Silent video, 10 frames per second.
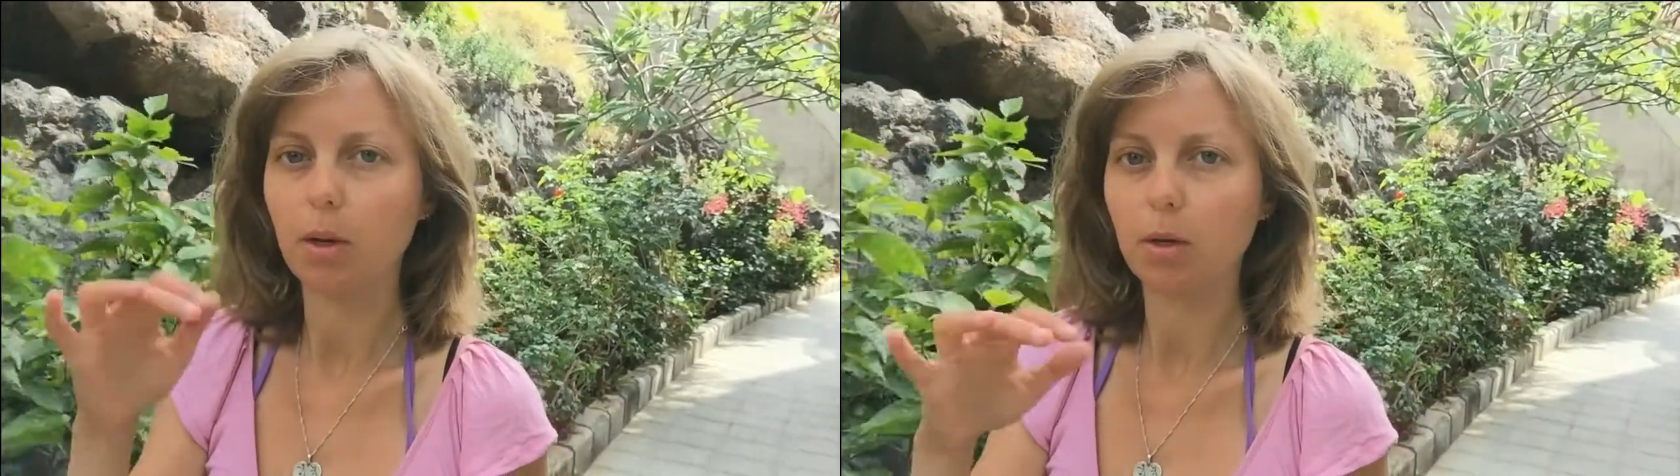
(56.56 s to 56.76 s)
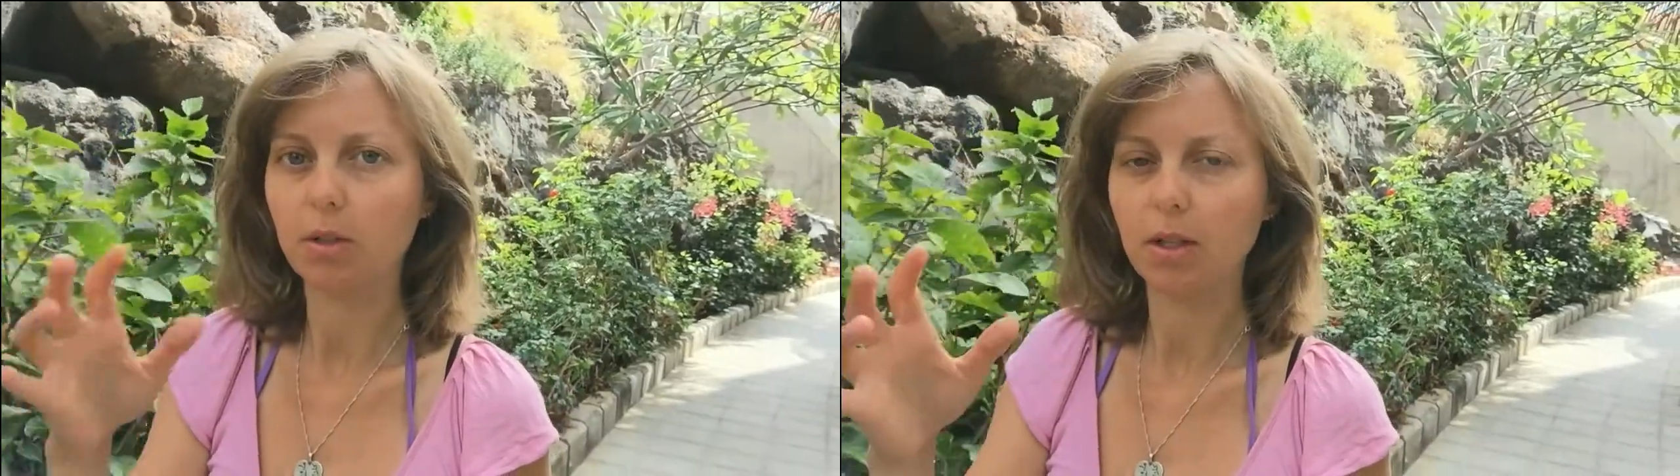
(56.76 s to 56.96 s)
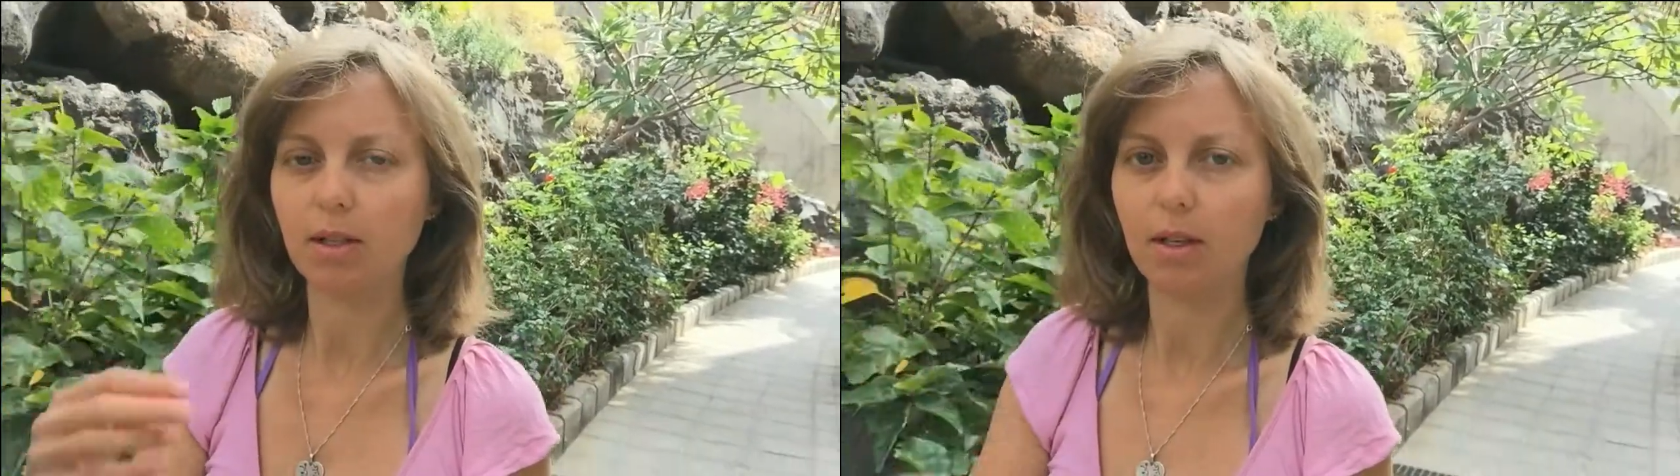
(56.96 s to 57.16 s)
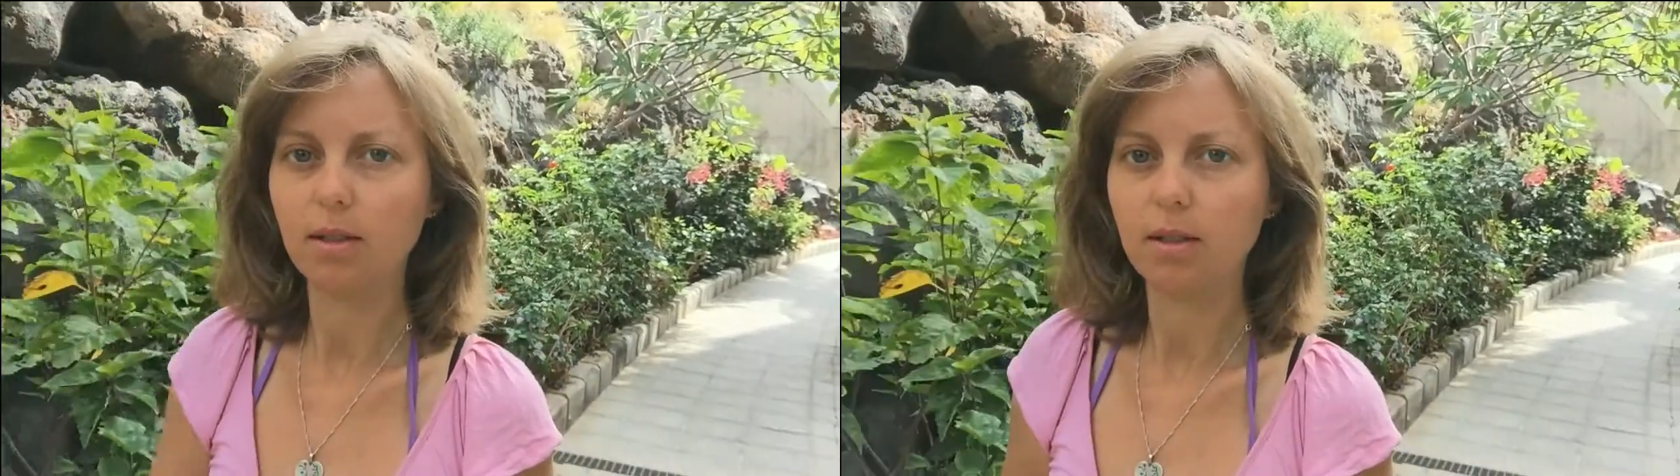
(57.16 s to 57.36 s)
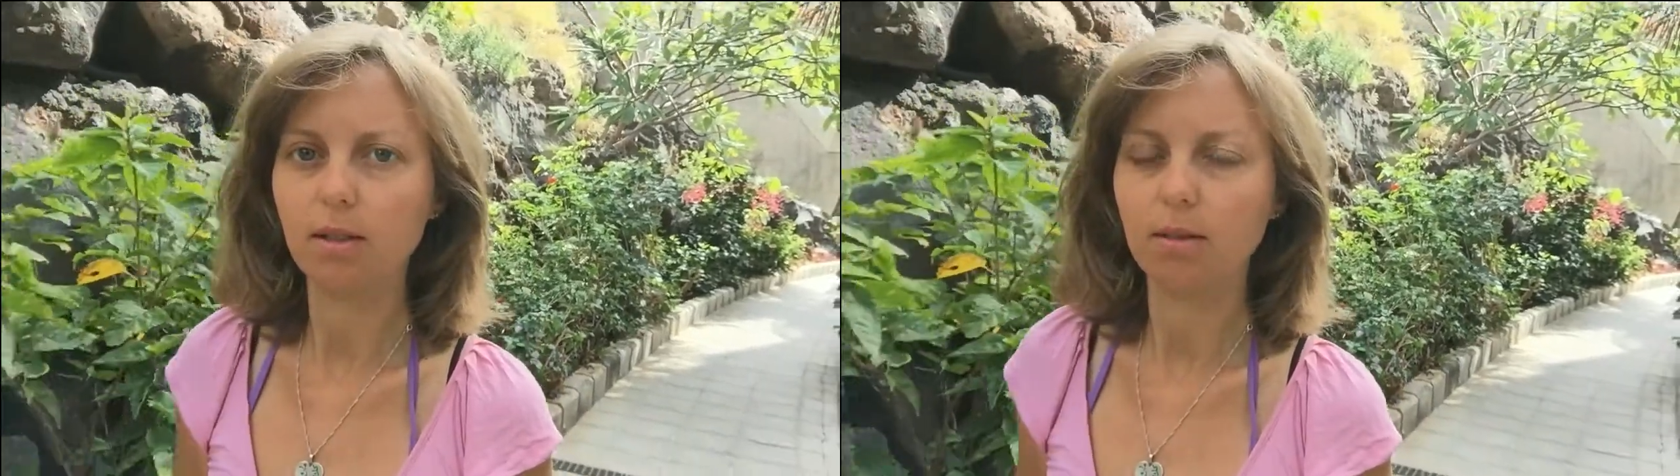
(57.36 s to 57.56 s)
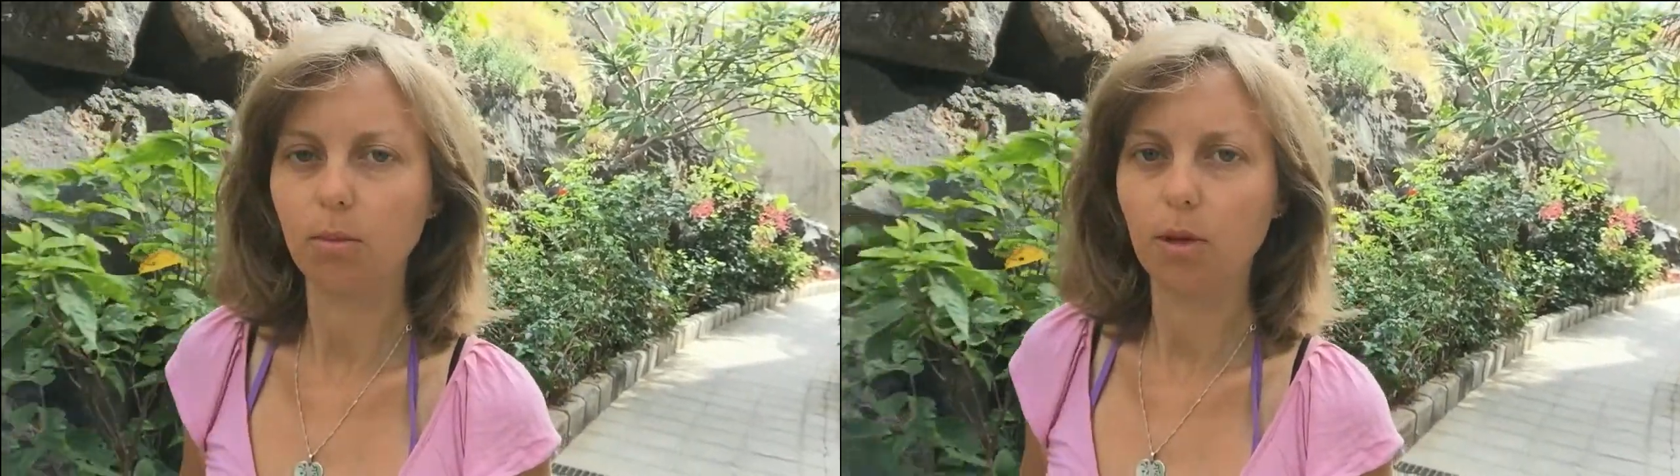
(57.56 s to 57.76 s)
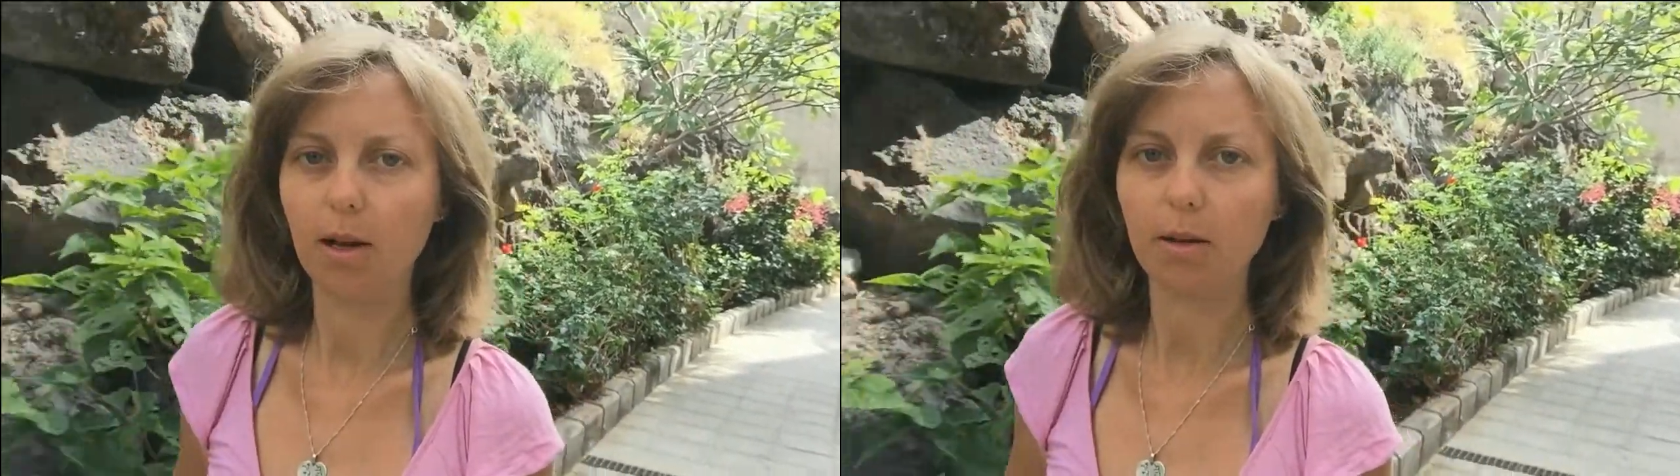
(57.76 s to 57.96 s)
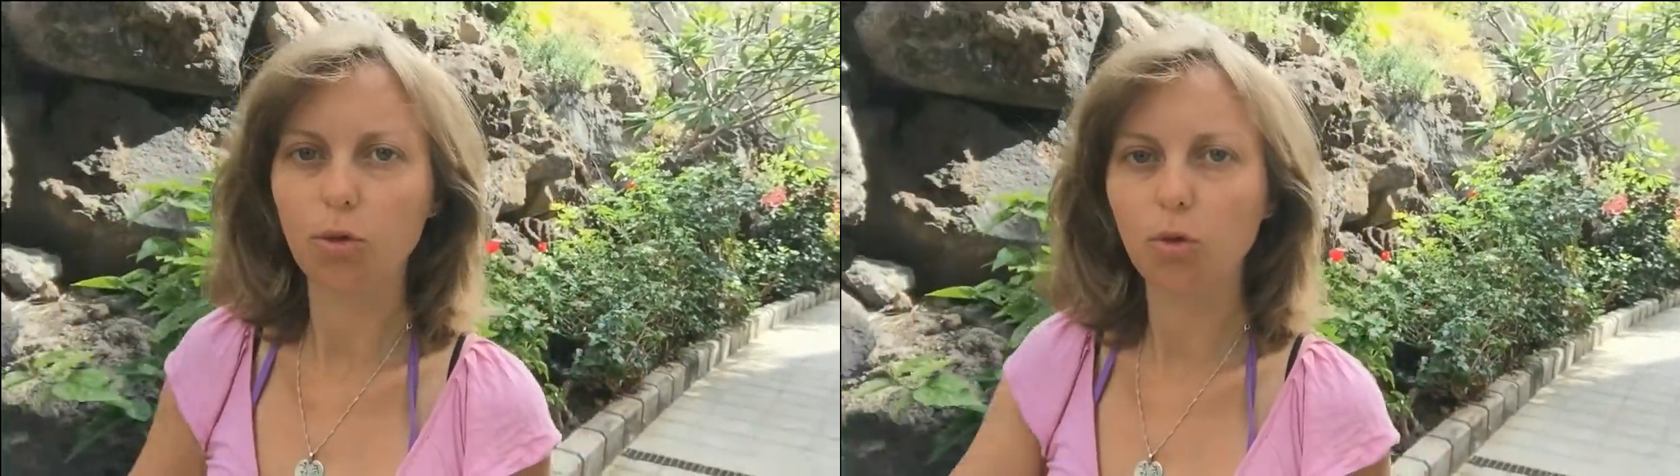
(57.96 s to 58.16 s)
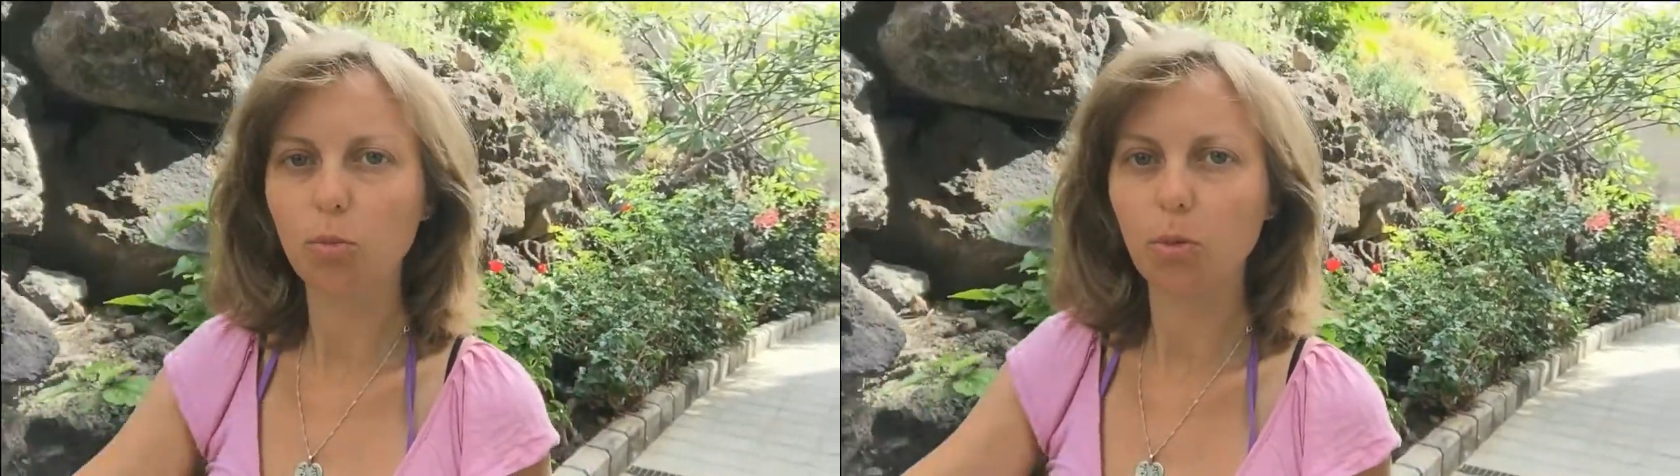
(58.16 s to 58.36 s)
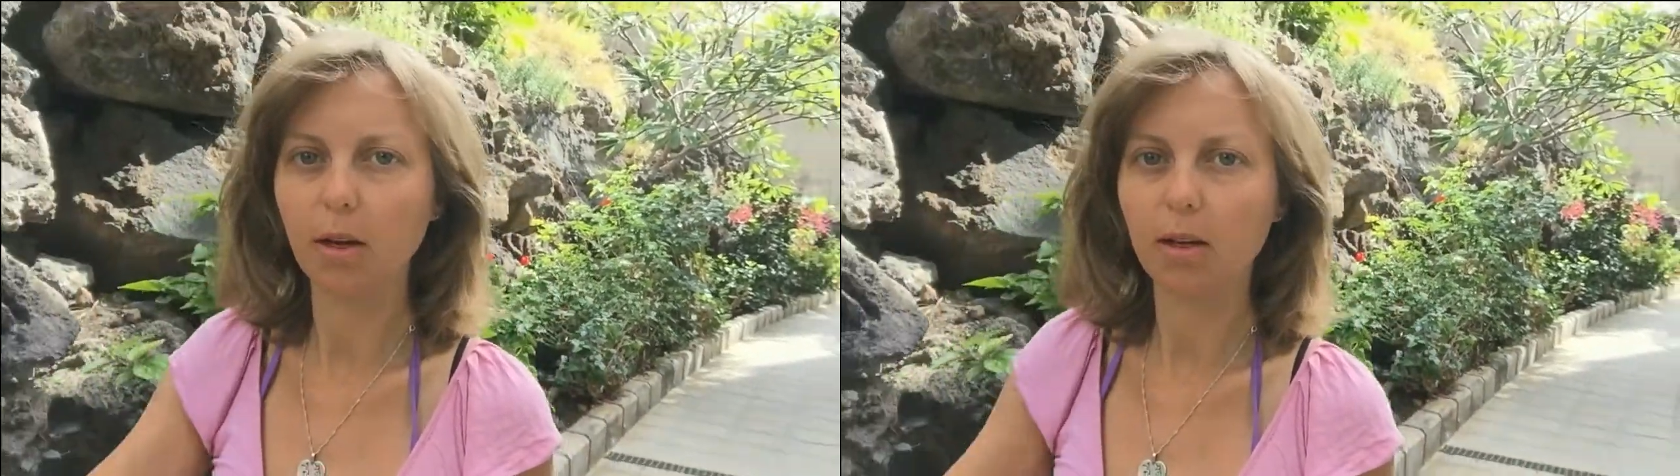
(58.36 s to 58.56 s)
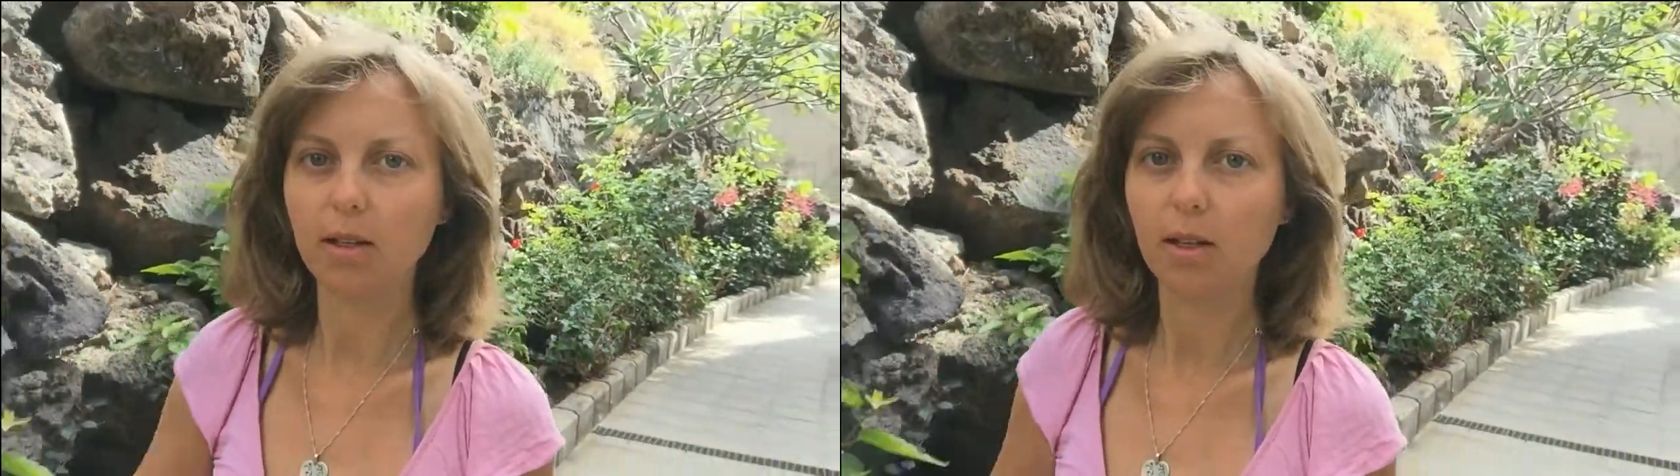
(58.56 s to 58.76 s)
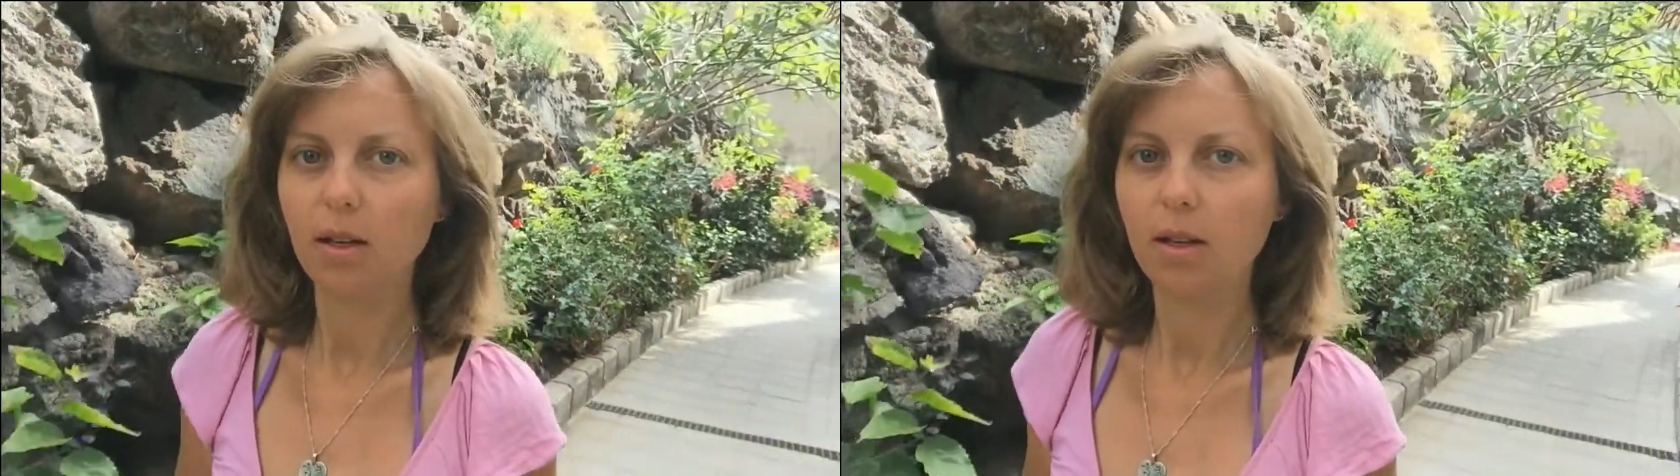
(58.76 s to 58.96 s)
Markus kann da in diesem kleinen Küchenbereich